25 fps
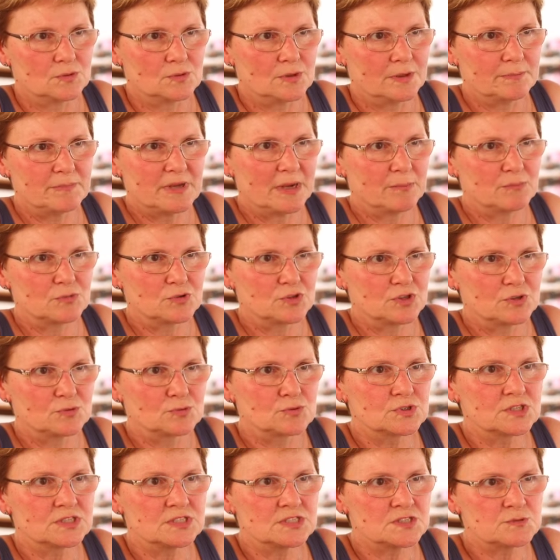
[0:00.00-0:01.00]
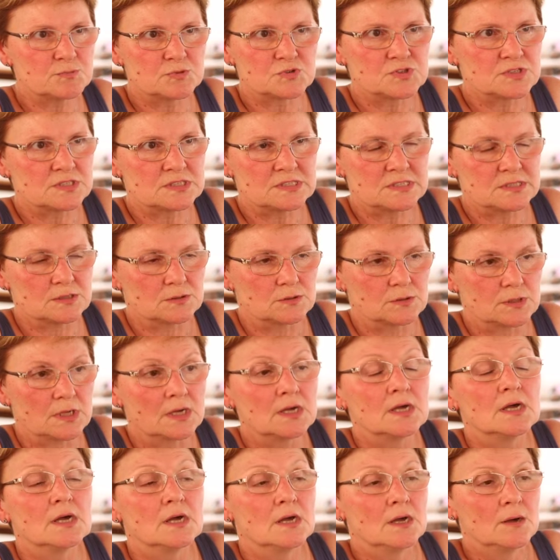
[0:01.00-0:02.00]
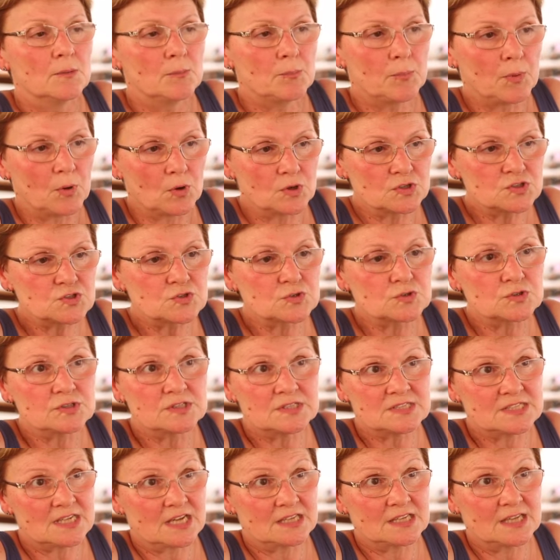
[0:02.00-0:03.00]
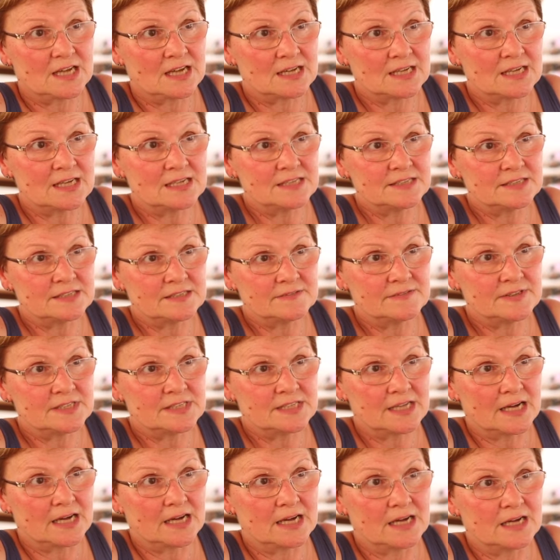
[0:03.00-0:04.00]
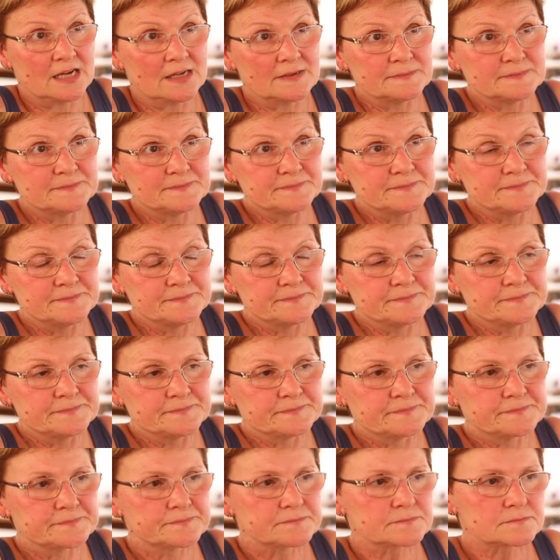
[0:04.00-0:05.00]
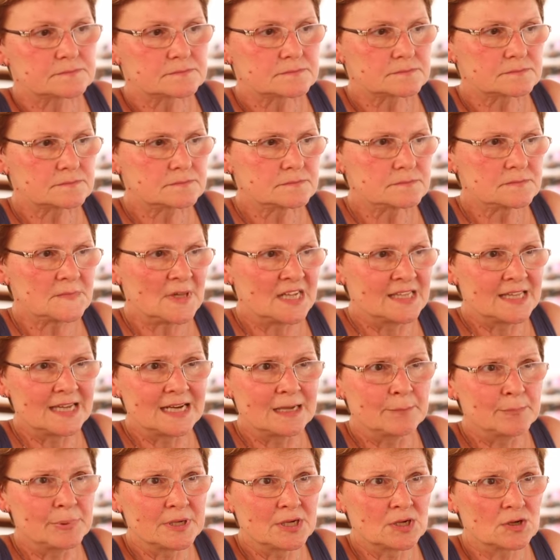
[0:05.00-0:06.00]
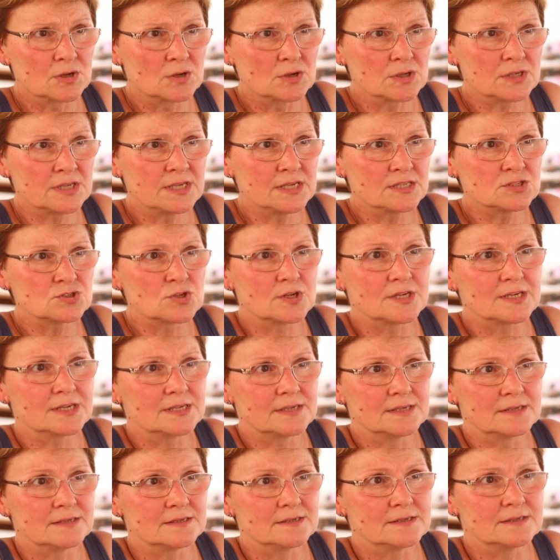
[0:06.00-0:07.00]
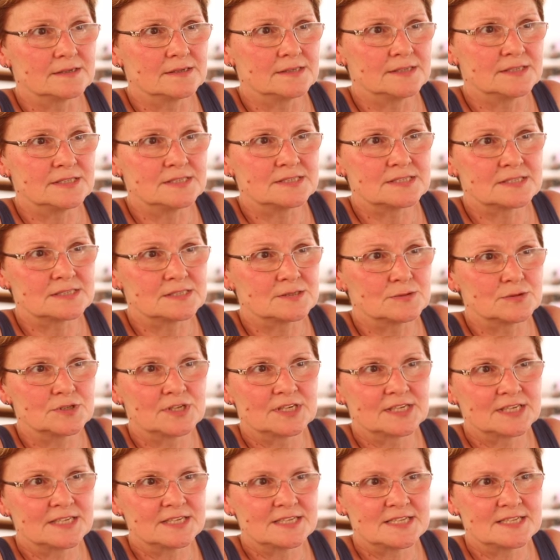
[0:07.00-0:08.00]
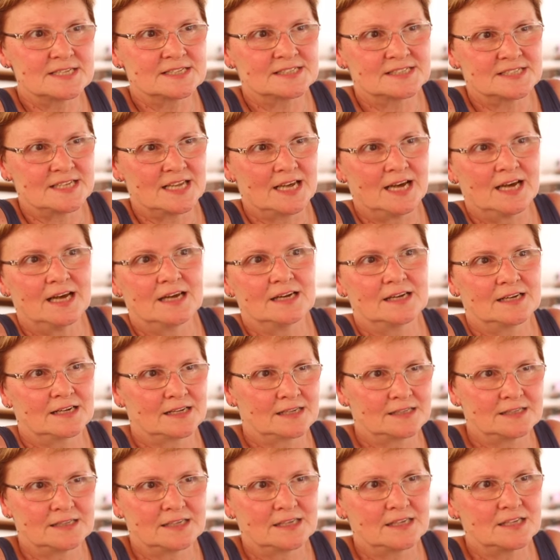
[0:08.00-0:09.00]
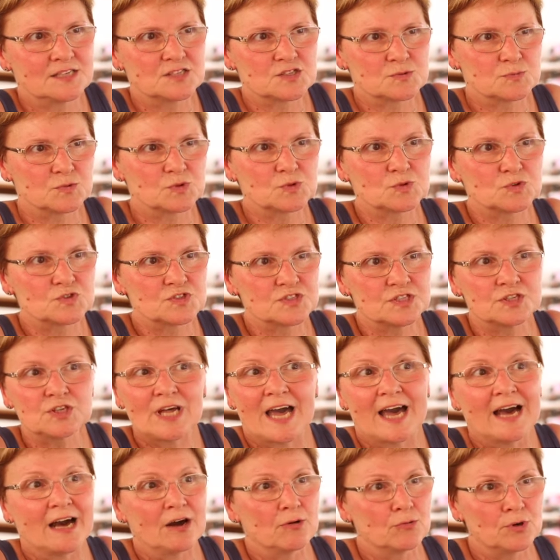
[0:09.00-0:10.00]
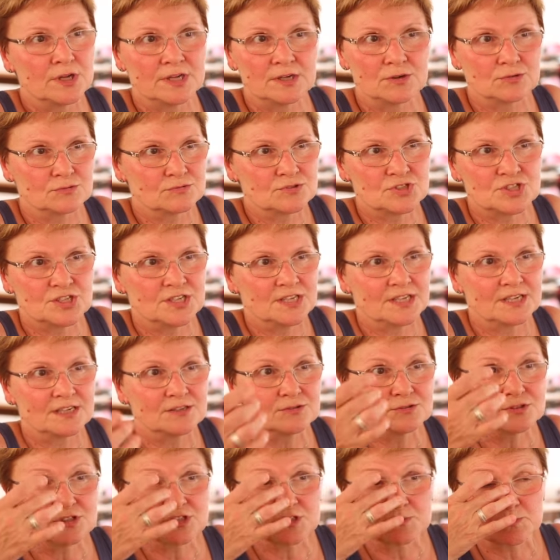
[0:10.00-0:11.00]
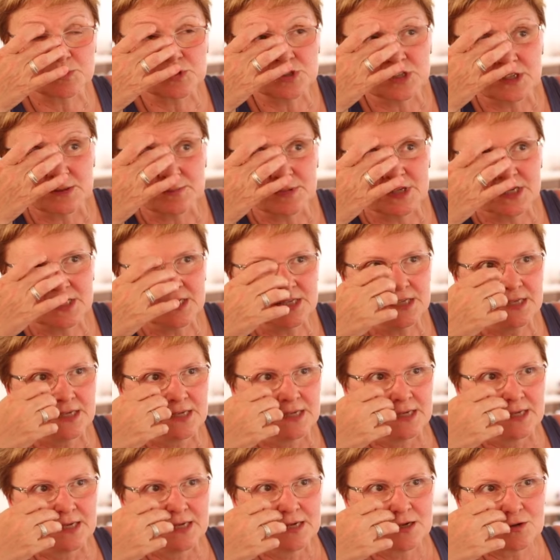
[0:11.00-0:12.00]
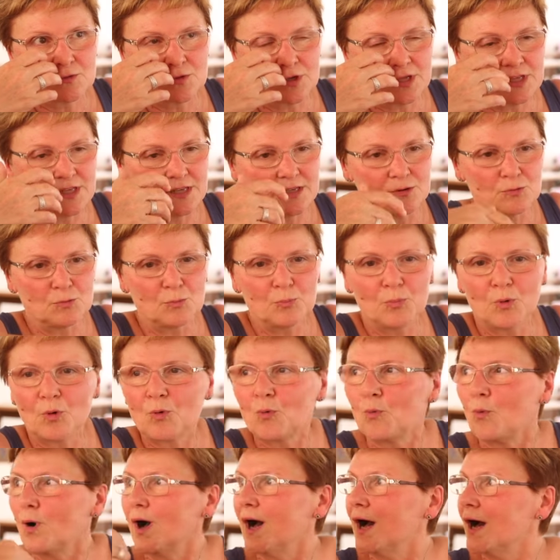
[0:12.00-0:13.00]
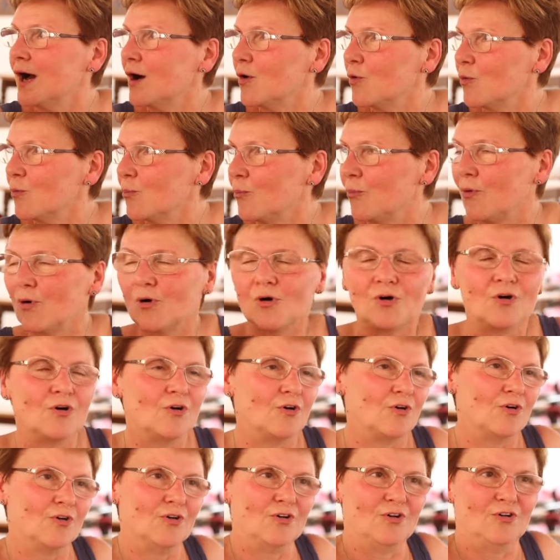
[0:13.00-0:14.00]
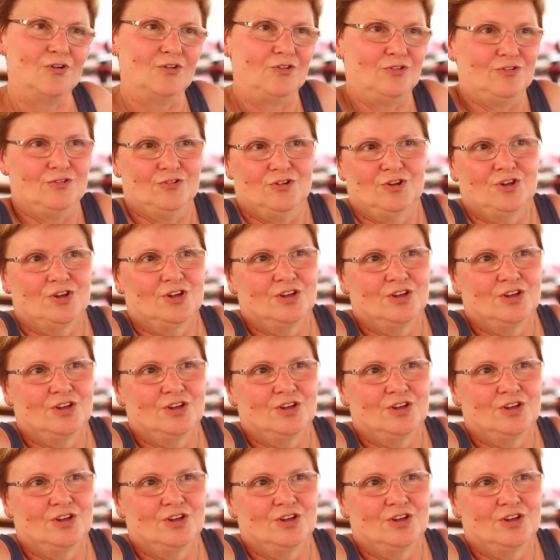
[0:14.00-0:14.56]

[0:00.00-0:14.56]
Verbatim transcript: l'abbiamo tenuta a disposizione. Poi sono iniziate anche le attività della parrocchia, cioè eh, l'iniziazione cristiana, catechismo, così, aule non ce n'erano disponibili, quindi un po' qua, un po'